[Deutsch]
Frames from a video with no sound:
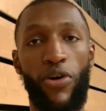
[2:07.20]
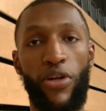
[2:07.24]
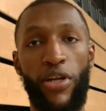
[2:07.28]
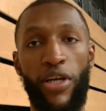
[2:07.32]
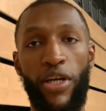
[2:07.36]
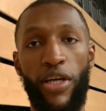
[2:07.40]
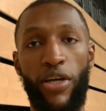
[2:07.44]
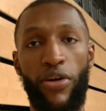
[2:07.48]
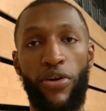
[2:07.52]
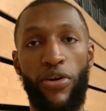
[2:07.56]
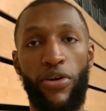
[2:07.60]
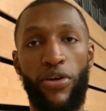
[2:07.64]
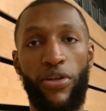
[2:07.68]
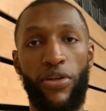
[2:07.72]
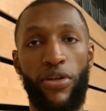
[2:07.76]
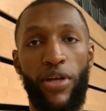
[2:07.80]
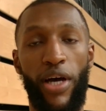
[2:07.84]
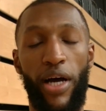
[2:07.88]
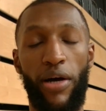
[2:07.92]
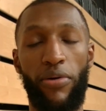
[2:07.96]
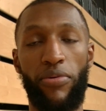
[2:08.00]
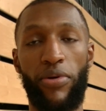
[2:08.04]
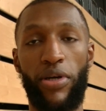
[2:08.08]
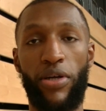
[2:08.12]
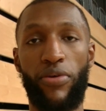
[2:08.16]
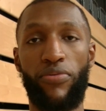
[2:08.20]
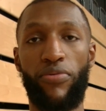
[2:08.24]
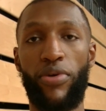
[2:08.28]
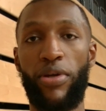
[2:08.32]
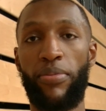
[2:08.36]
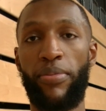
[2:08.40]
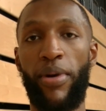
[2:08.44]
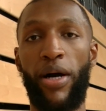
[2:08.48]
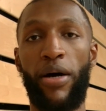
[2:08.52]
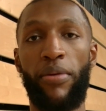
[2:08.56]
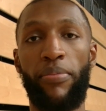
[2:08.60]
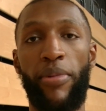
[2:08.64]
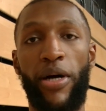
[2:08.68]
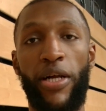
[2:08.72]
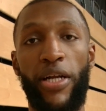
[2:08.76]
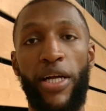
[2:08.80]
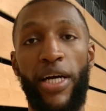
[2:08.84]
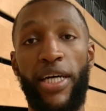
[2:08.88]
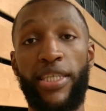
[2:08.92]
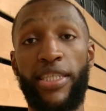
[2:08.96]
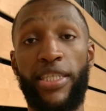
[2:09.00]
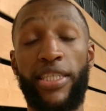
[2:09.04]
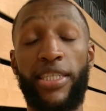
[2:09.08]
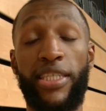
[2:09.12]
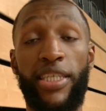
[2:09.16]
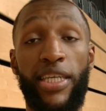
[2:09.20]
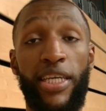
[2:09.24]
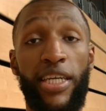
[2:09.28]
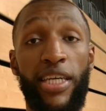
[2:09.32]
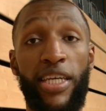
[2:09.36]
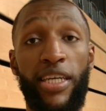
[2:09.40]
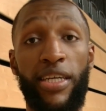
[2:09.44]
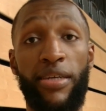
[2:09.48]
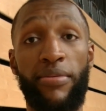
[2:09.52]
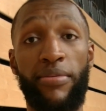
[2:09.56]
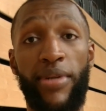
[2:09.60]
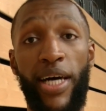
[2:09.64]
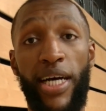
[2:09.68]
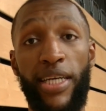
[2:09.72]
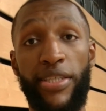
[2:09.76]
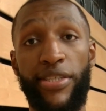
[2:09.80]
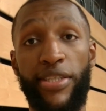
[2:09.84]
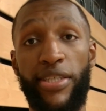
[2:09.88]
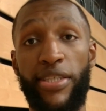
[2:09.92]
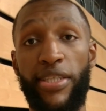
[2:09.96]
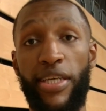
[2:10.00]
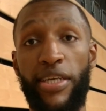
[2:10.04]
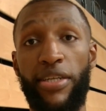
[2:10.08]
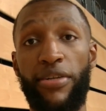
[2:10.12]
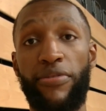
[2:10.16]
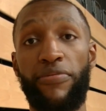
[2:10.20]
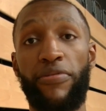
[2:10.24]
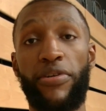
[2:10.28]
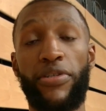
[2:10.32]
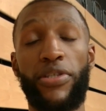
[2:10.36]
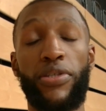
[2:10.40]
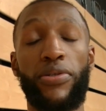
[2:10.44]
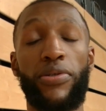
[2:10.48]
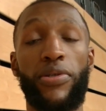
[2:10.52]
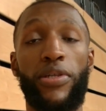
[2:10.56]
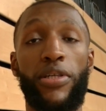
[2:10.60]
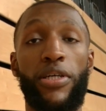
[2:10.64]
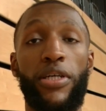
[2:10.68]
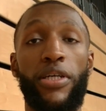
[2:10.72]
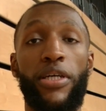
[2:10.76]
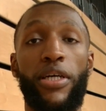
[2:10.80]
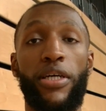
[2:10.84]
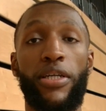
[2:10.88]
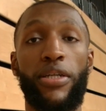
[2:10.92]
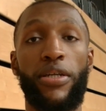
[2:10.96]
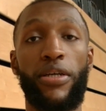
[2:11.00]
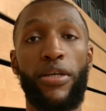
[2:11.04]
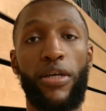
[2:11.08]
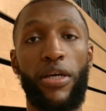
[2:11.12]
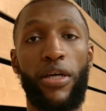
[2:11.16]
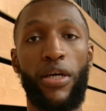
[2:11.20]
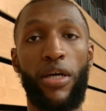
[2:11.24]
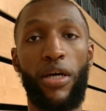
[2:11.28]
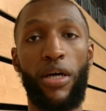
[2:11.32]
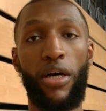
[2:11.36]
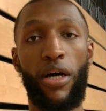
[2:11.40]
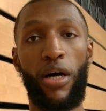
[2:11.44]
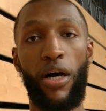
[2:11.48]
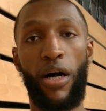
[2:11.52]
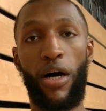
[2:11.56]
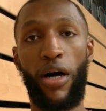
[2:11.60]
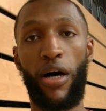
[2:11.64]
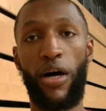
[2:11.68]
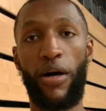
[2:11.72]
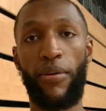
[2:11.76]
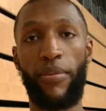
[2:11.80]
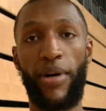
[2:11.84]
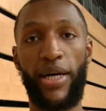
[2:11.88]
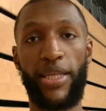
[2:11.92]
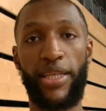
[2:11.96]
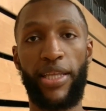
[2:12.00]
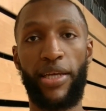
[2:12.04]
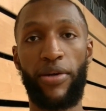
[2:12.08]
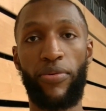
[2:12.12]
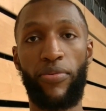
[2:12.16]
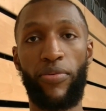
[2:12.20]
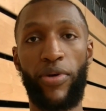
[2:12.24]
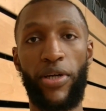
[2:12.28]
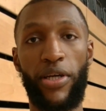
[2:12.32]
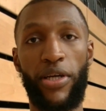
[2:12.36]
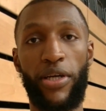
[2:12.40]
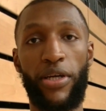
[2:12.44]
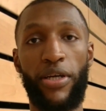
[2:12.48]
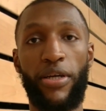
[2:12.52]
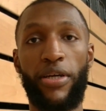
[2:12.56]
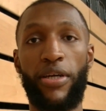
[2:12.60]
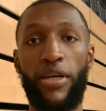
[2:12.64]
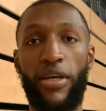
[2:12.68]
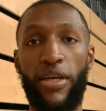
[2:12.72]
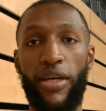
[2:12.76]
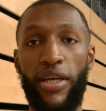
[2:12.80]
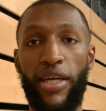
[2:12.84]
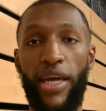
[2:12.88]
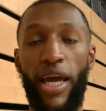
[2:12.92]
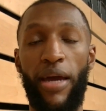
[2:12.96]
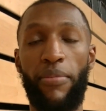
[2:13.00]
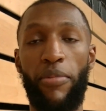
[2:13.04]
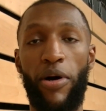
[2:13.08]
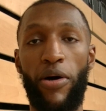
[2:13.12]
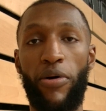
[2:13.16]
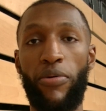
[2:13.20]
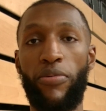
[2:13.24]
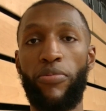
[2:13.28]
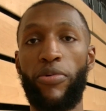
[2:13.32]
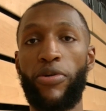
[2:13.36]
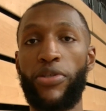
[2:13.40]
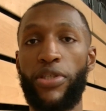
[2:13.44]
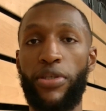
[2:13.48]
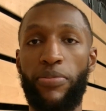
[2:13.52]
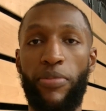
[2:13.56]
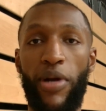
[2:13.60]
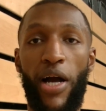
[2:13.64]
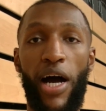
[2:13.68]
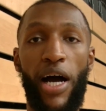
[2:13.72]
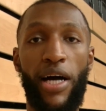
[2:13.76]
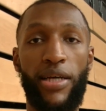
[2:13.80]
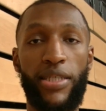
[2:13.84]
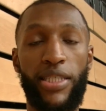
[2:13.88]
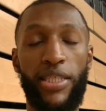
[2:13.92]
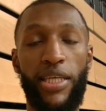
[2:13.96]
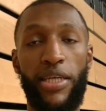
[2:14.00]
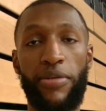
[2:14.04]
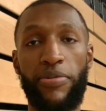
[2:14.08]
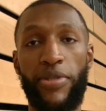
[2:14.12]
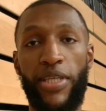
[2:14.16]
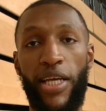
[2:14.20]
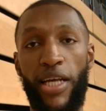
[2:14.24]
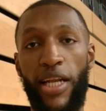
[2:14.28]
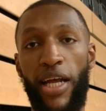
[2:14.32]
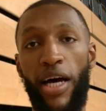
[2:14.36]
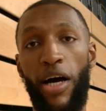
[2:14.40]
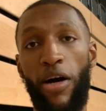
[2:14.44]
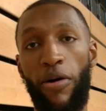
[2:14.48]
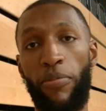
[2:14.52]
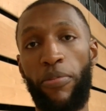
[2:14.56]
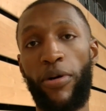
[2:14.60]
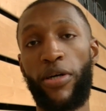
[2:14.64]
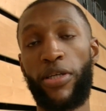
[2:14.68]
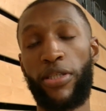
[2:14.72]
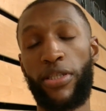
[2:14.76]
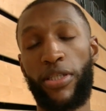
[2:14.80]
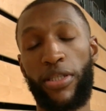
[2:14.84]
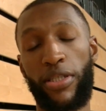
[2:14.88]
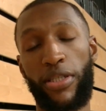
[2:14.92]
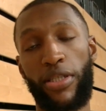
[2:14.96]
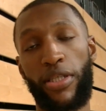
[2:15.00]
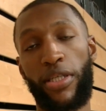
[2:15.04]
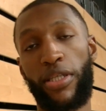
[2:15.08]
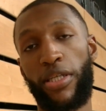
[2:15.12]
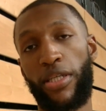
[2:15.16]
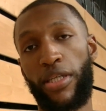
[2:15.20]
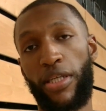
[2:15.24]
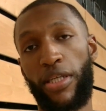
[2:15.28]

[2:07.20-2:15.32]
haben uns auf Video angeschaut, was wir da besser machen müssen. Vor allem müssen wir besser als Team den Rebound ermöglichen. Die Coaches haben uns klar gesagt, wie wir da in Zukunft agieren müssen.